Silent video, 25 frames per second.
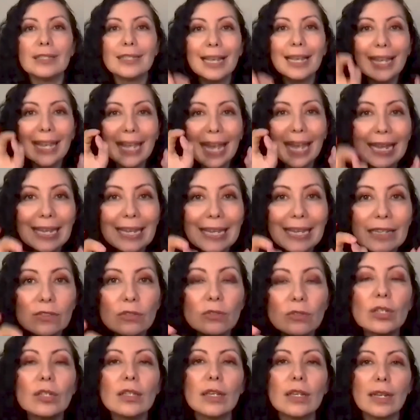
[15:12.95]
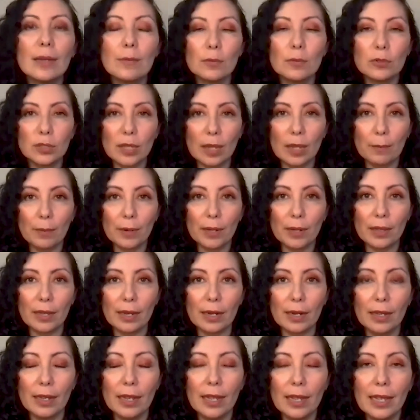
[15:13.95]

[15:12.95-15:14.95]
dice que ahí es donde tenemos que aprender.